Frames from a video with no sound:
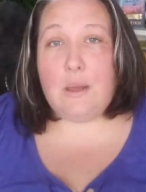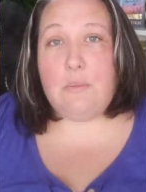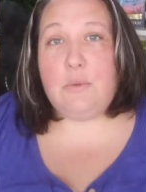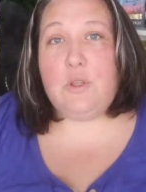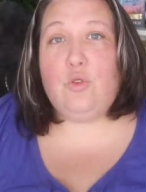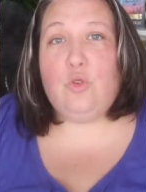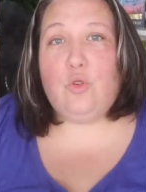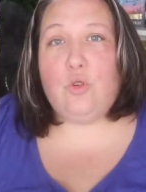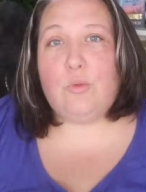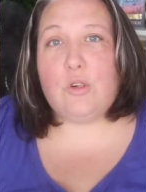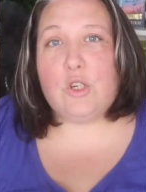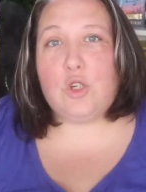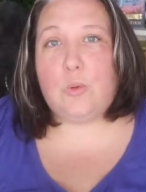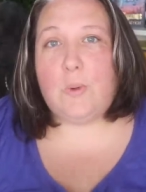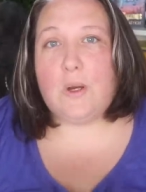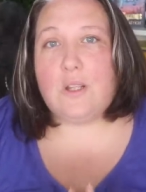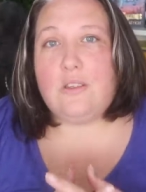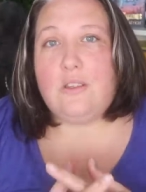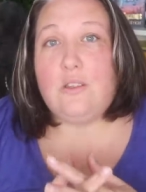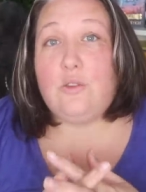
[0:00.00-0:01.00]
Mais du coup, moi je suis
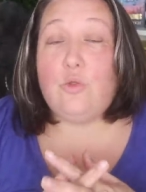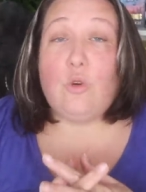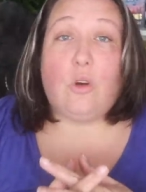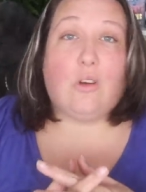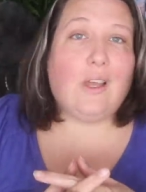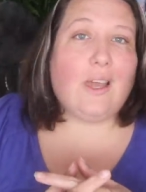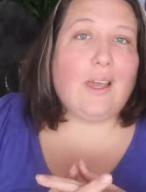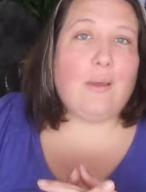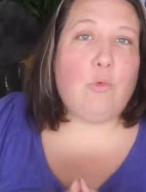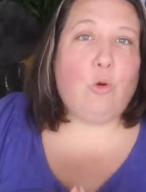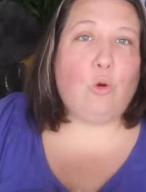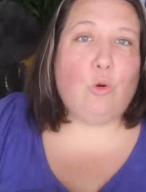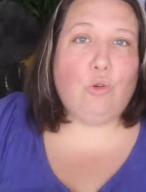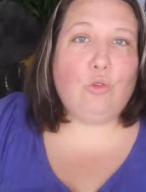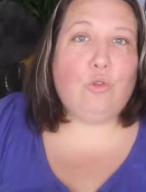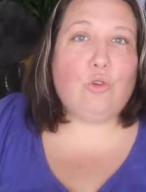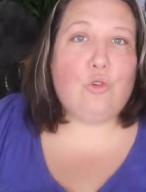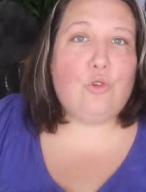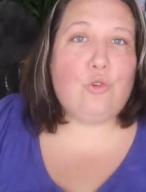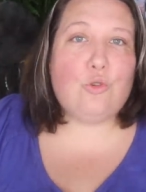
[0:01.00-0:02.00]
partie sur carrément
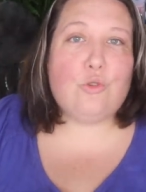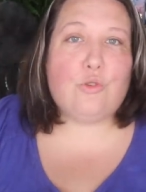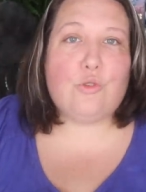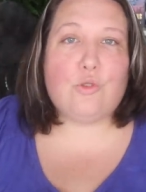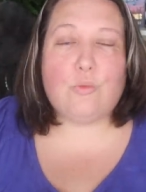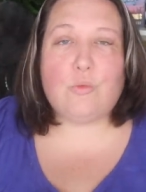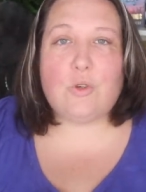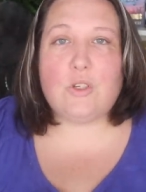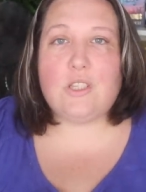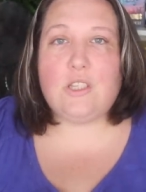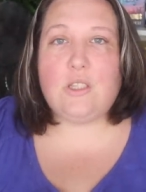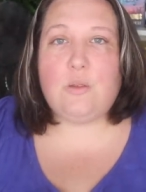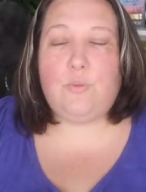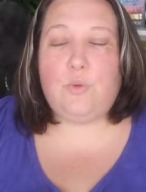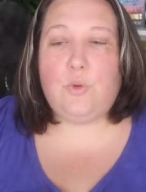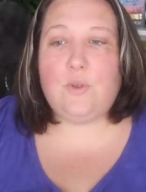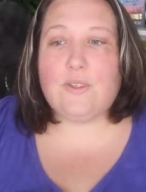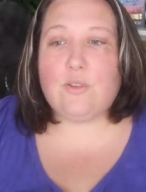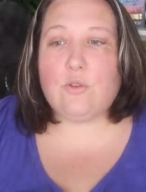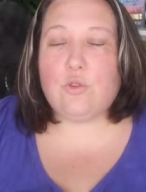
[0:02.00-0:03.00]
autre chose ce mois-ci,
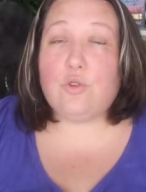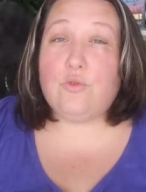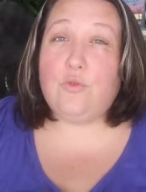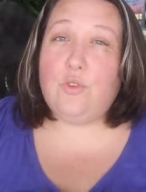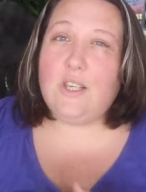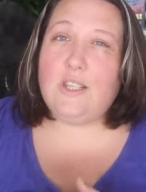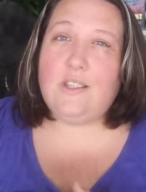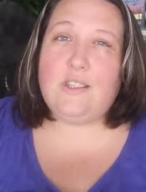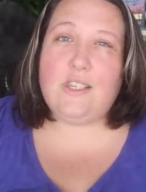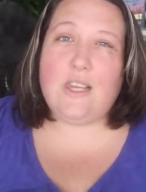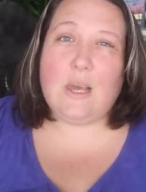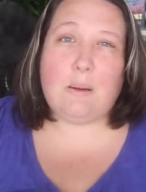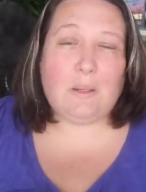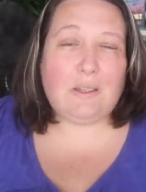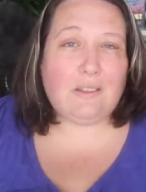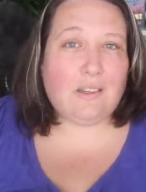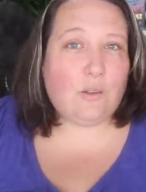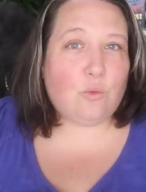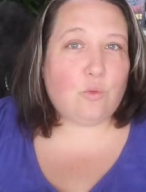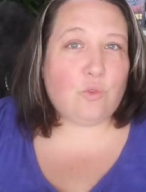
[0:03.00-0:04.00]
puisque je vous l'ai dit il y a pas
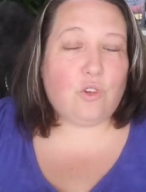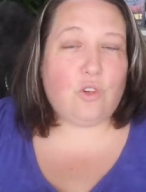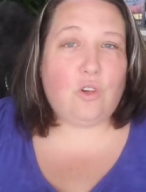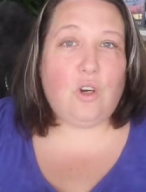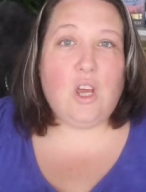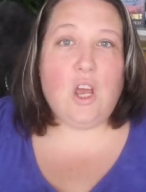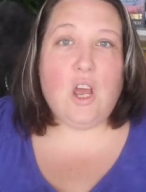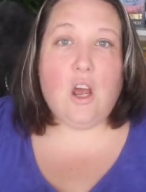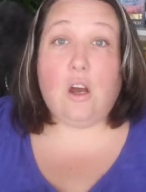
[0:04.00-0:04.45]
très longtemps,